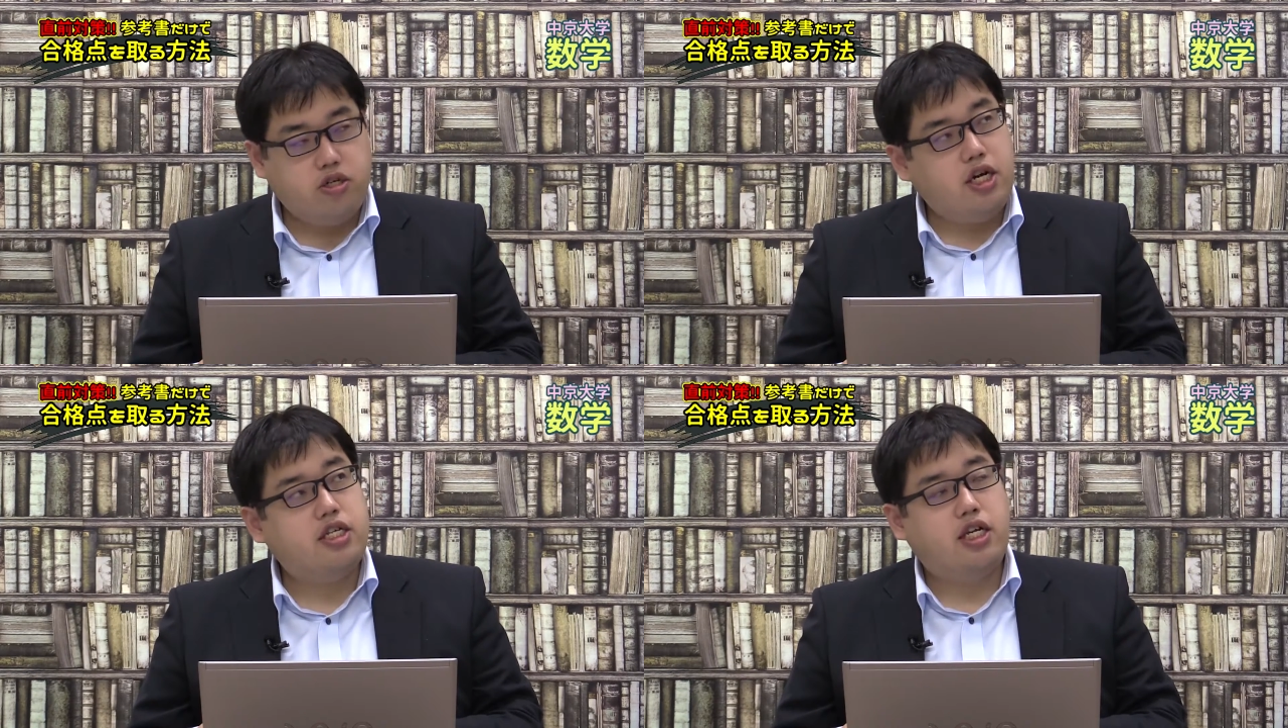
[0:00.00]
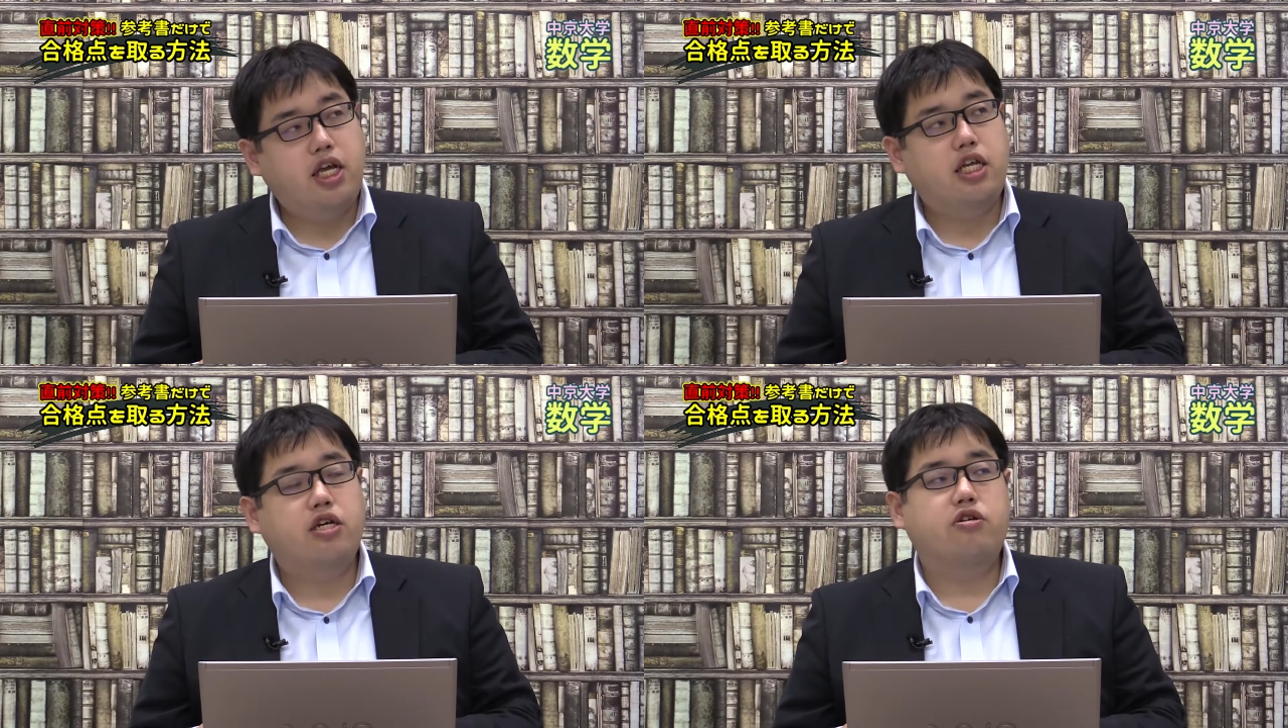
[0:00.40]
ぐらいですか
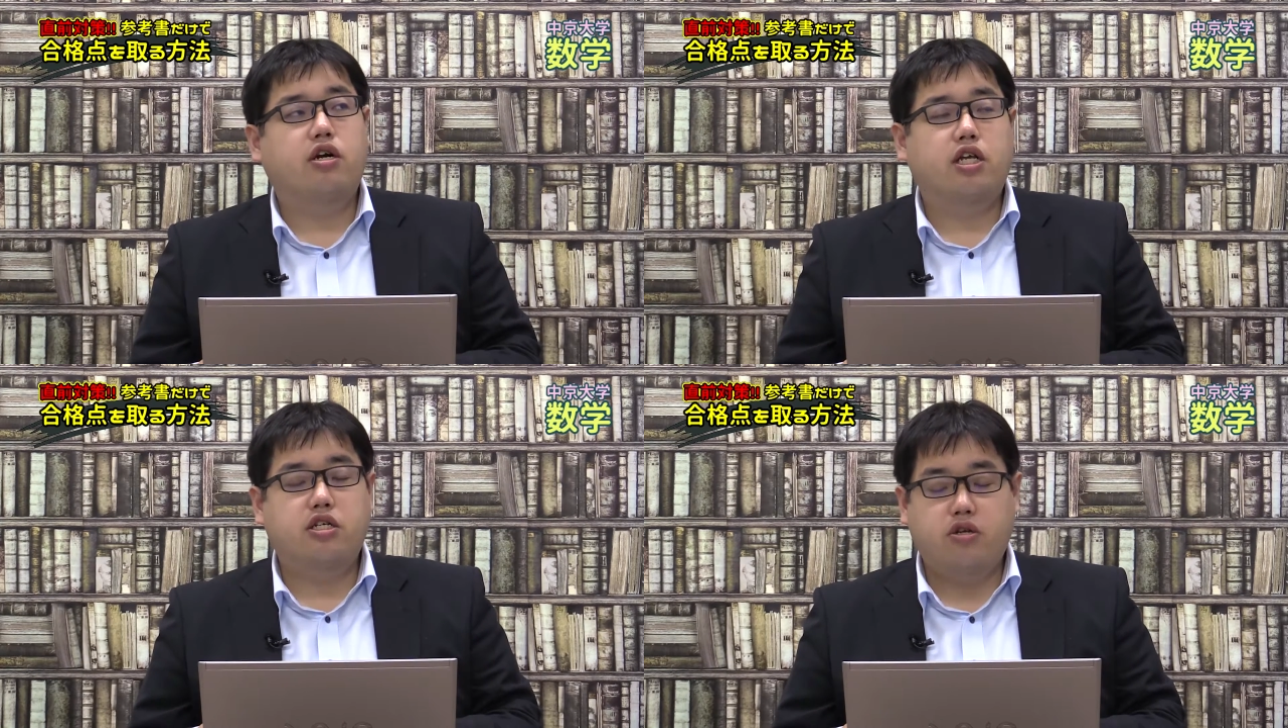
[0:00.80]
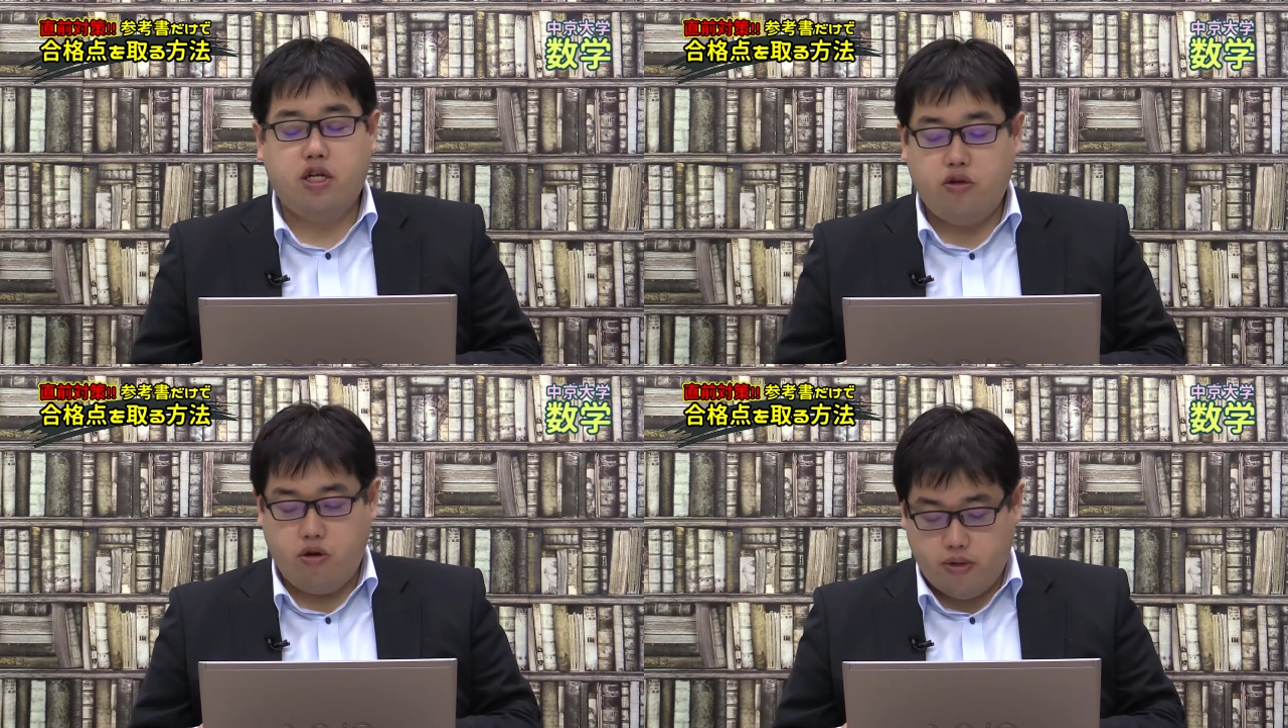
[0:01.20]
ね出てくる形と
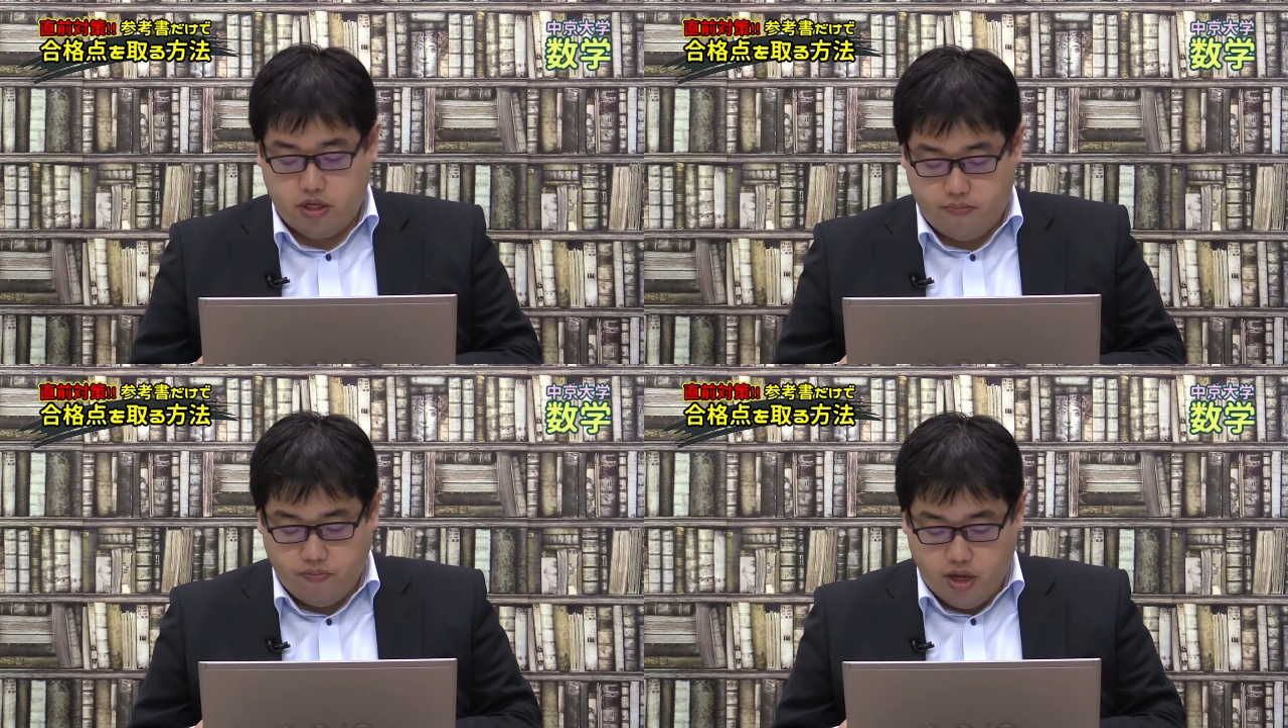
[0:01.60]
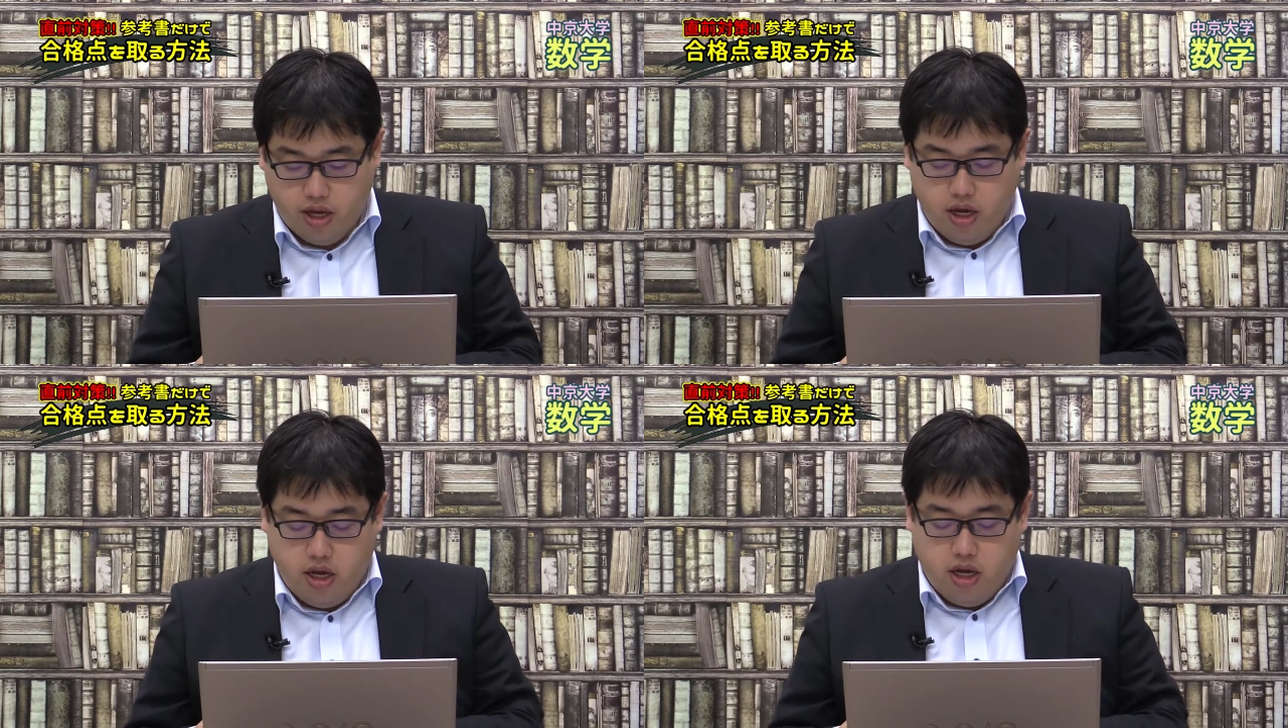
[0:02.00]
なっております
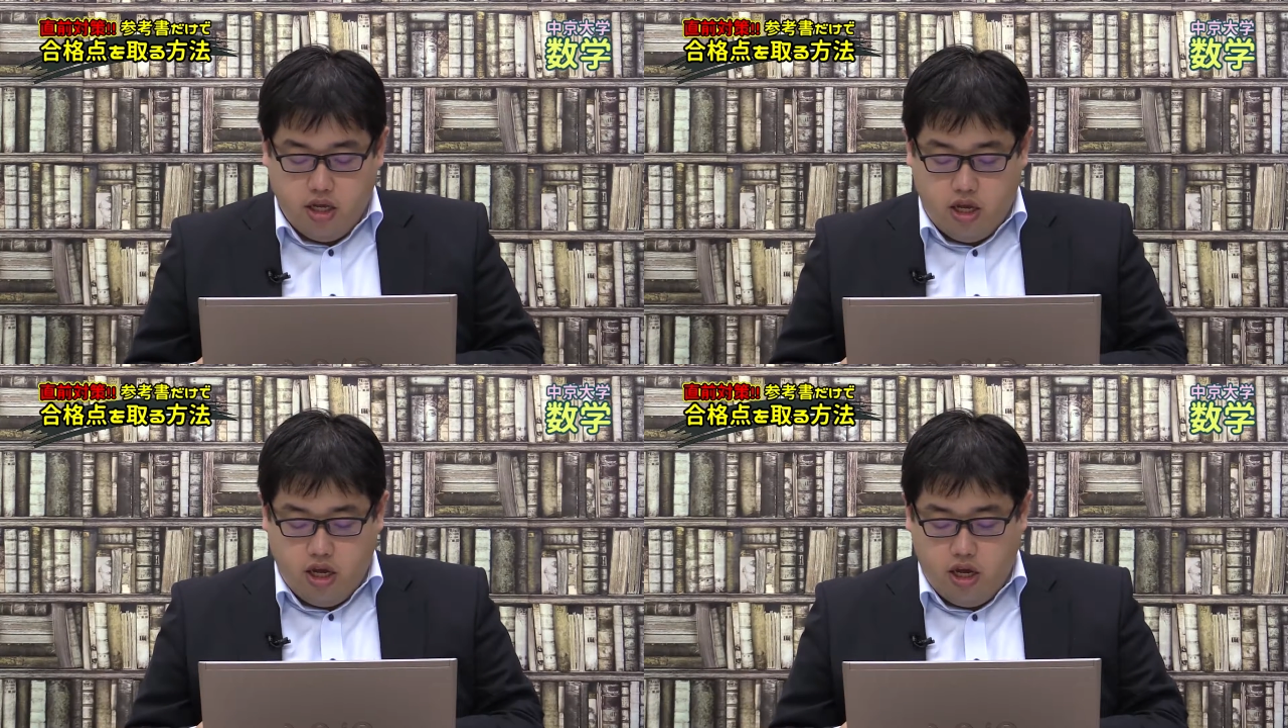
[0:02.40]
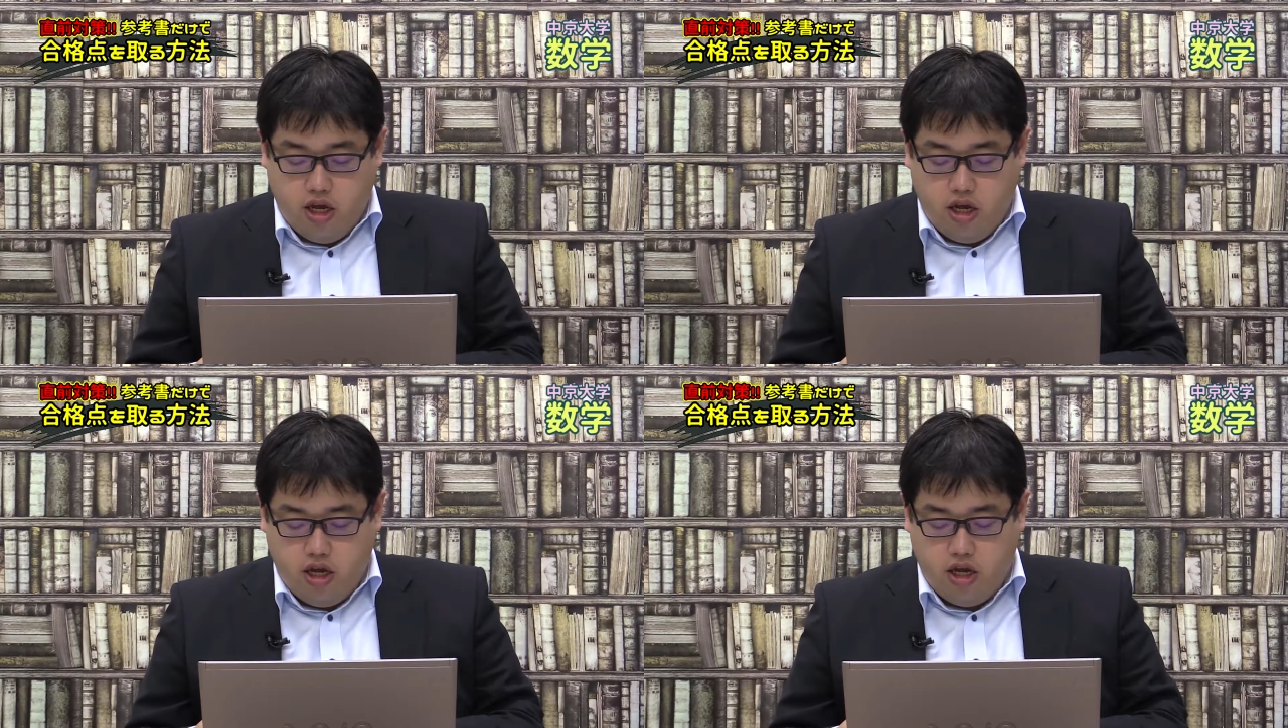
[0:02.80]

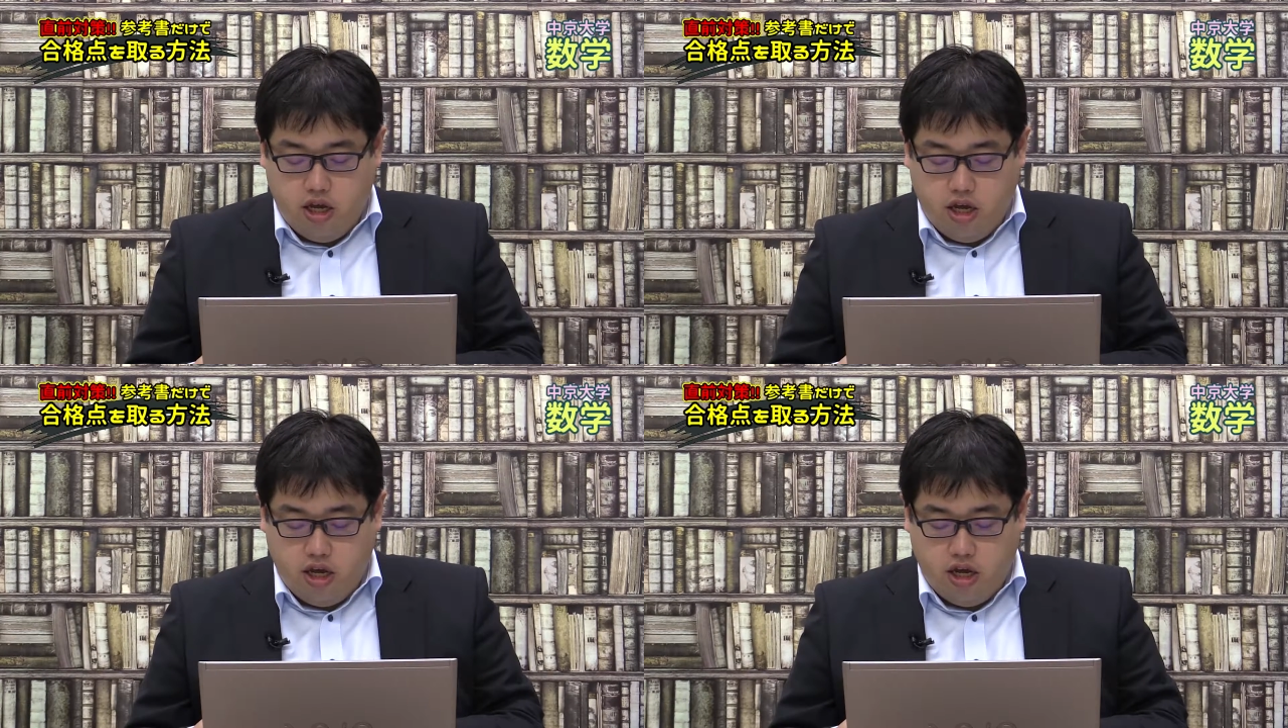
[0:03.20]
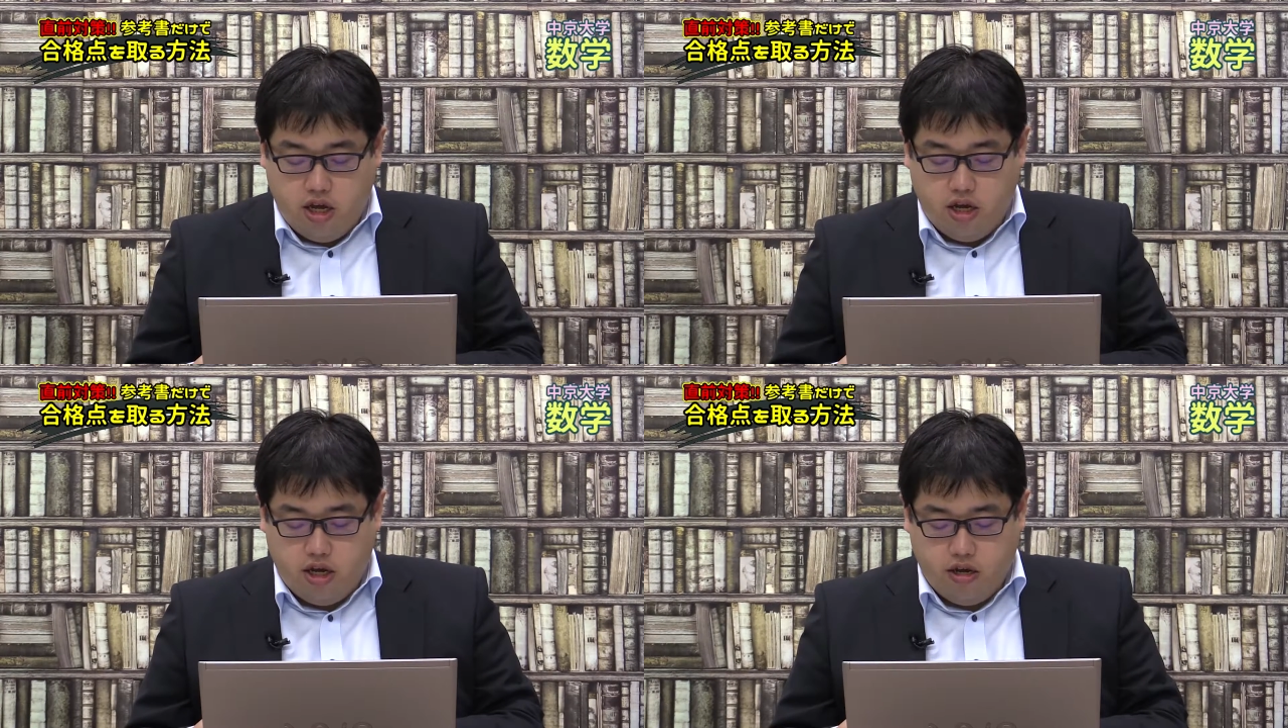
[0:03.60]
で、
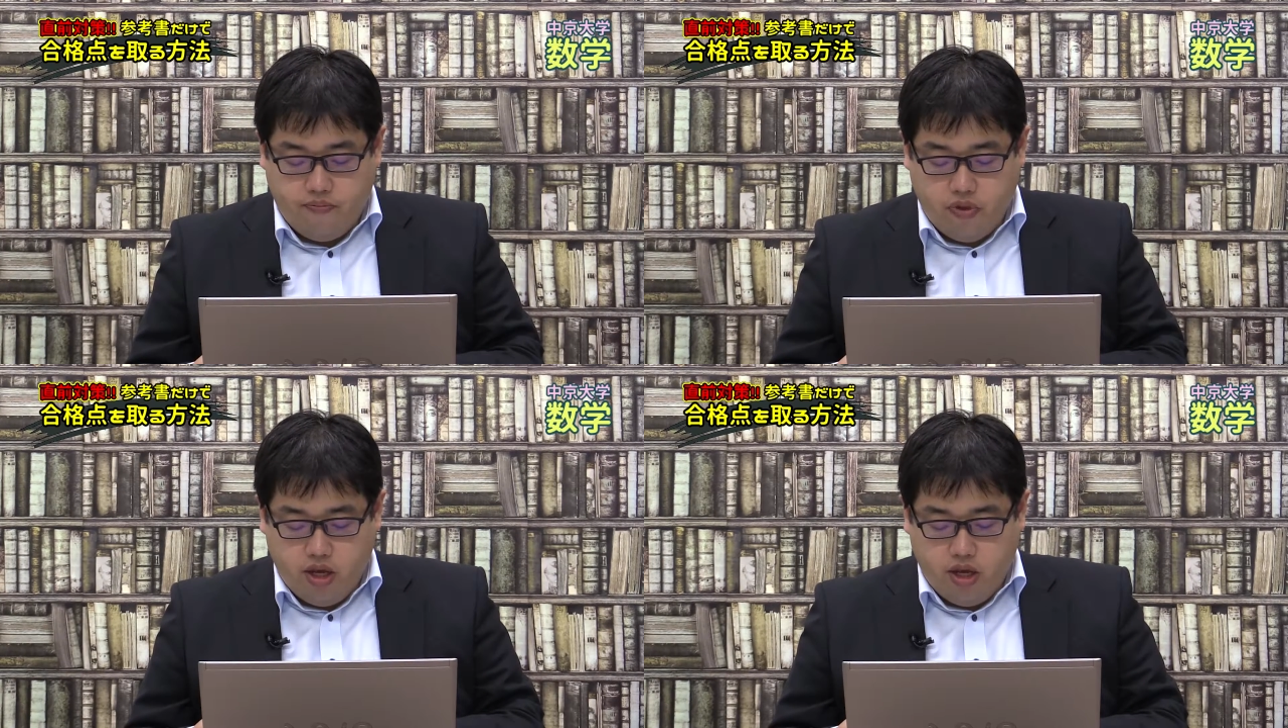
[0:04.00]
え